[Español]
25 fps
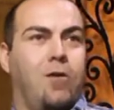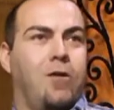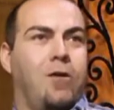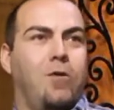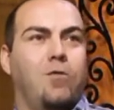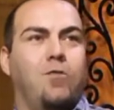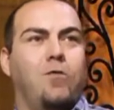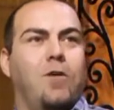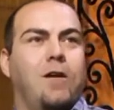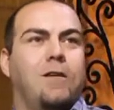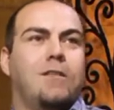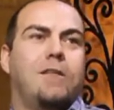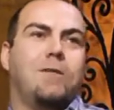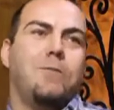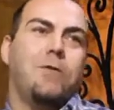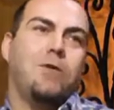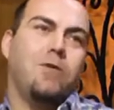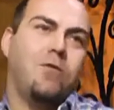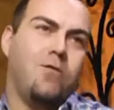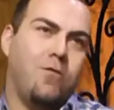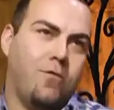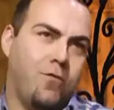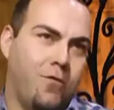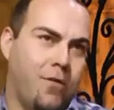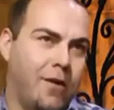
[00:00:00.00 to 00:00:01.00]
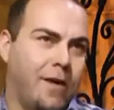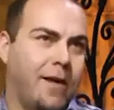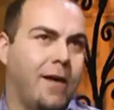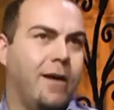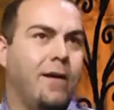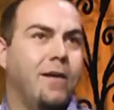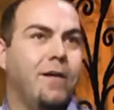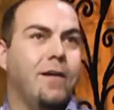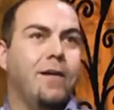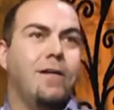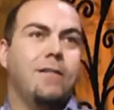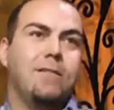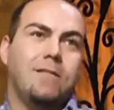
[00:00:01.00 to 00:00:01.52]
lo que uno hace, pero fuera
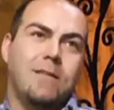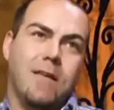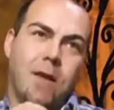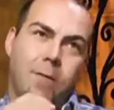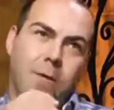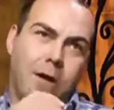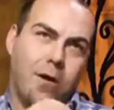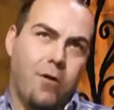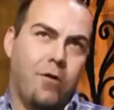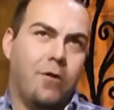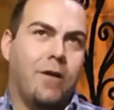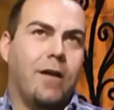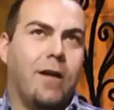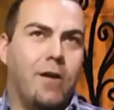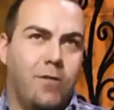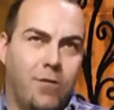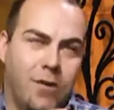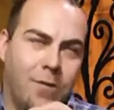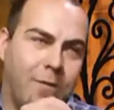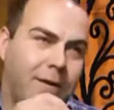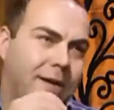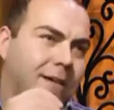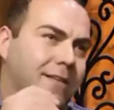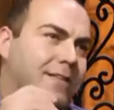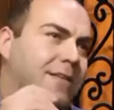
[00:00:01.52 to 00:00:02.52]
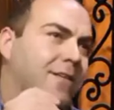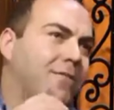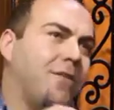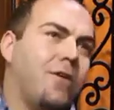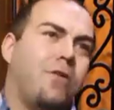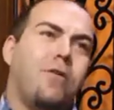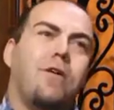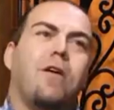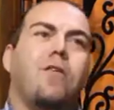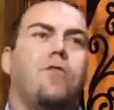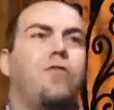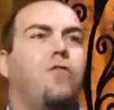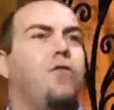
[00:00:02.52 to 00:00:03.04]
te valoran, una vez que está
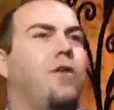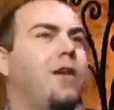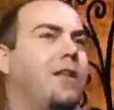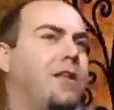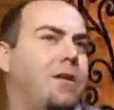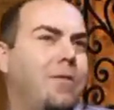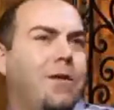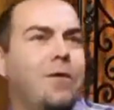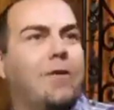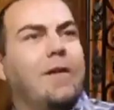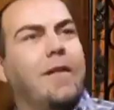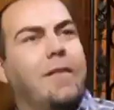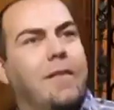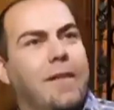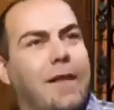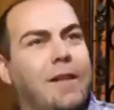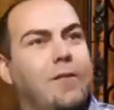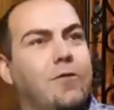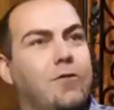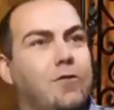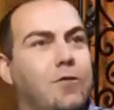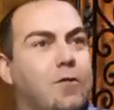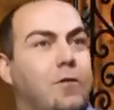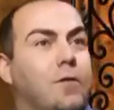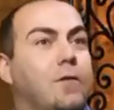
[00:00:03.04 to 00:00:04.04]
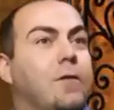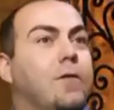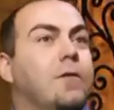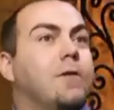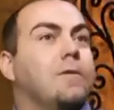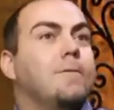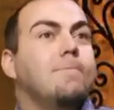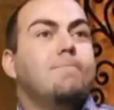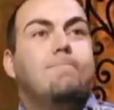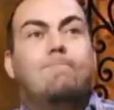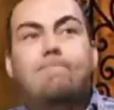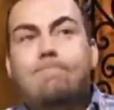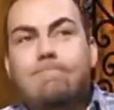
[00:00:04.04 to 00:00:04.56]
valorado fuera, te valoran dentro.
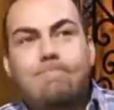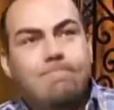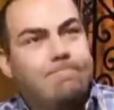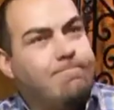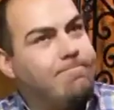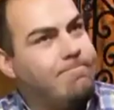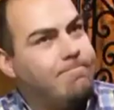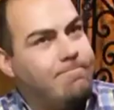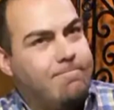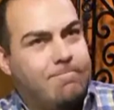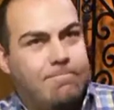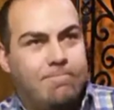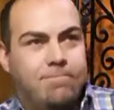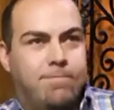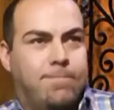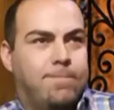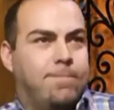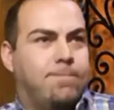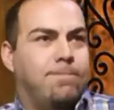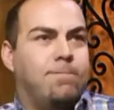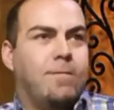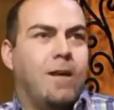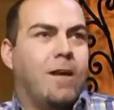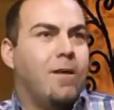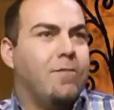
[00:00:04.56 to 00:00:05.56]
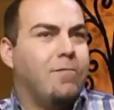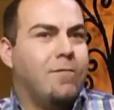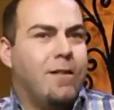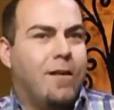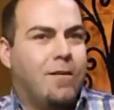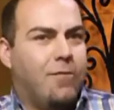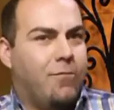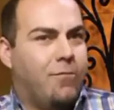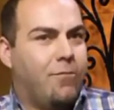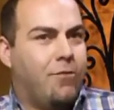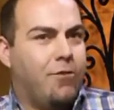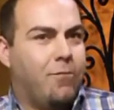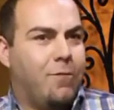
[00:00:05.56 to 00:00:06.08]
Mm, es una
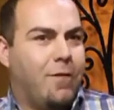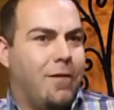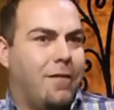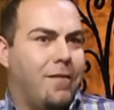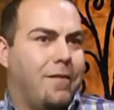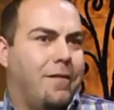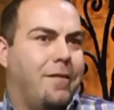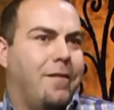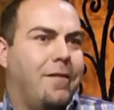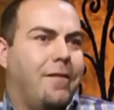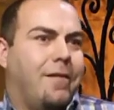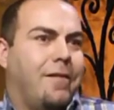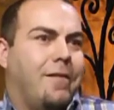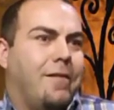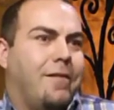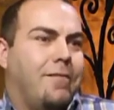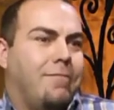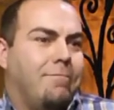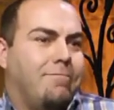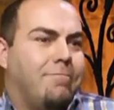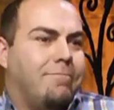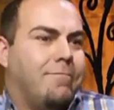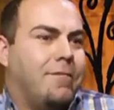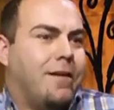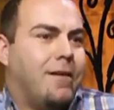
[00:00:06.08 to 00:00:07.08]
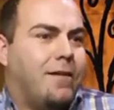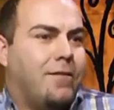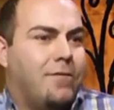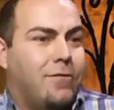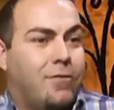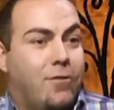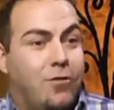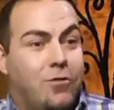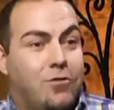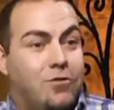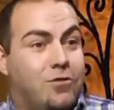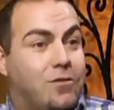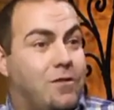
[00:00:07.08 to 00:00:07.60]
forma de que yo
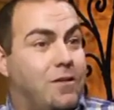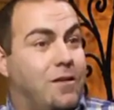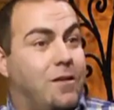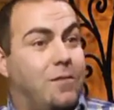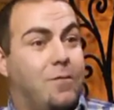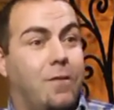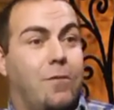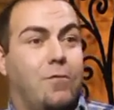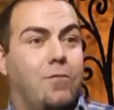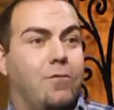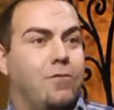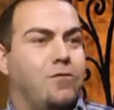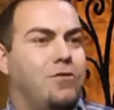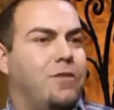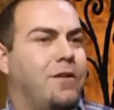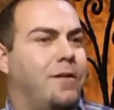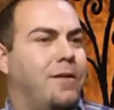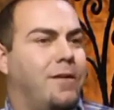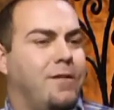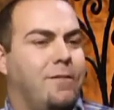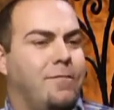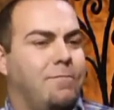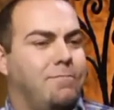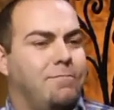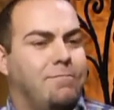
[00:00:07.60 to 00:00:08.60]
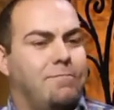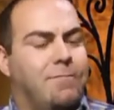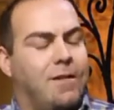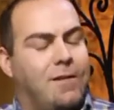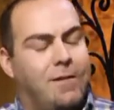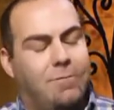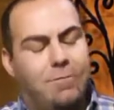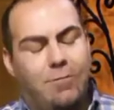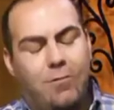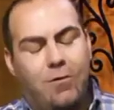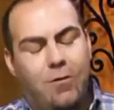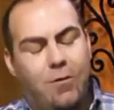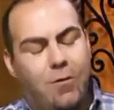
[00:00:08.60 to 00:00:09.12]
no lo sé, vamos, no sé el,
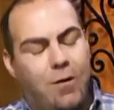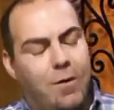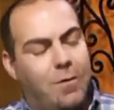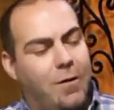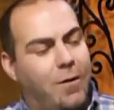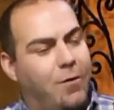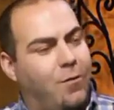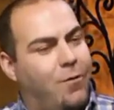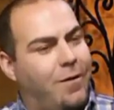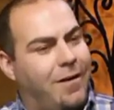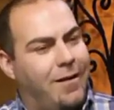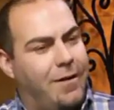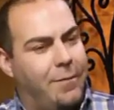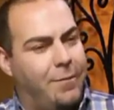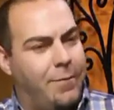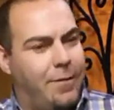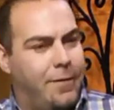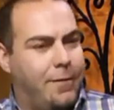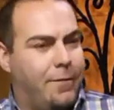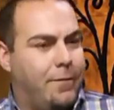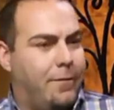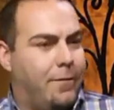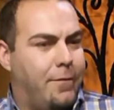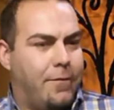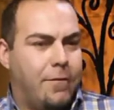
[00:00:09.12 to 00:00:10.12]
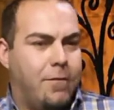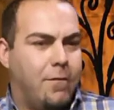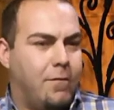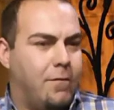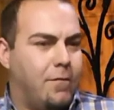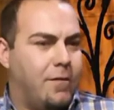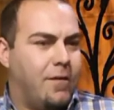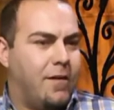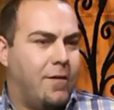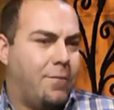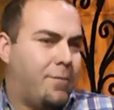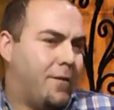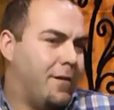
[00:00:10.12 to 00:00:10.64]
problema cuál es, pero
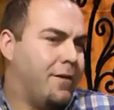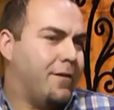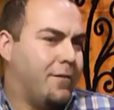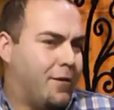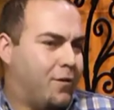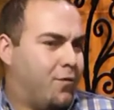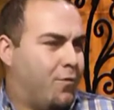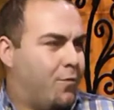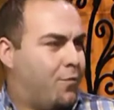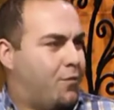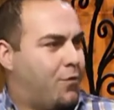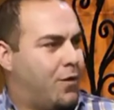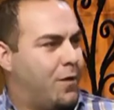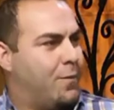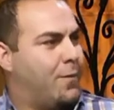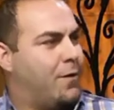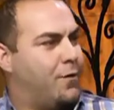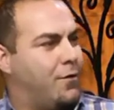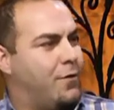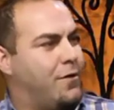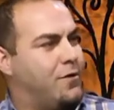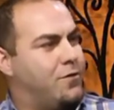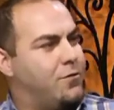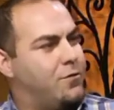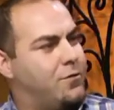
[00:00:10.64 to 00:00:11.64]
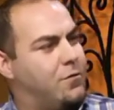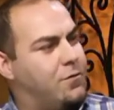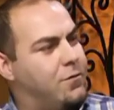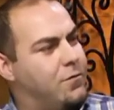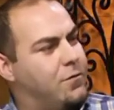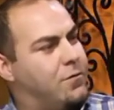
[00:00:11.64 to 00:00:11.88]
en España tiene un problema con eso.